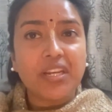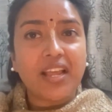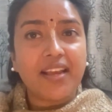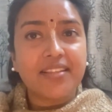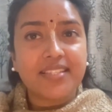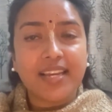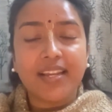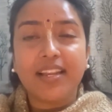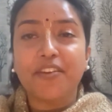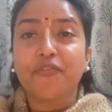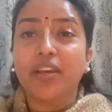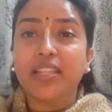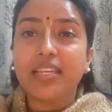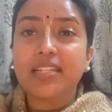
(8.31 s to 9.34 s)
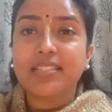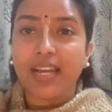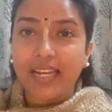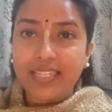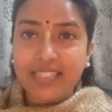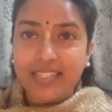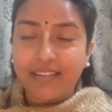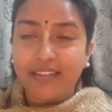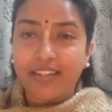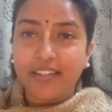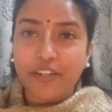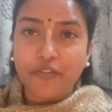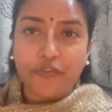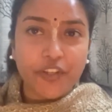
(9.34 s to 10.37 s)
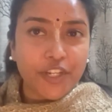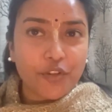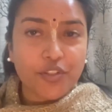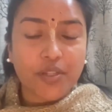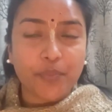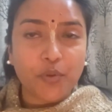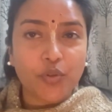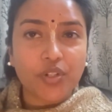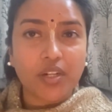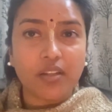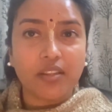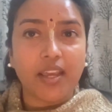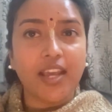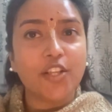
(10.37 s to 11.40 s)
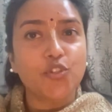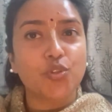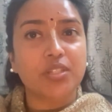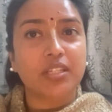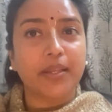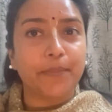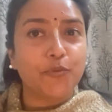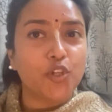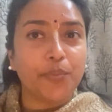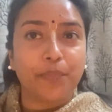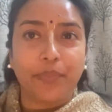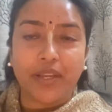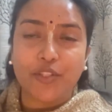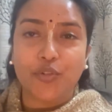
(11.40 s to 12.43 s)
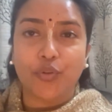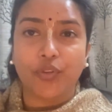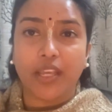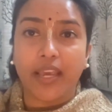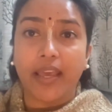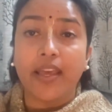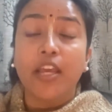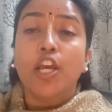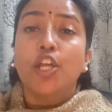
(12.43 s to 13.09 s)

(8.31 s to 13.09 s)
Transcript: लाइफस्टाइल एंड वैदिक साइंस से रिलेटेड वीडियोस अपलोड करते हैं जो स्क्रिप्चर बेस्ड होते हैं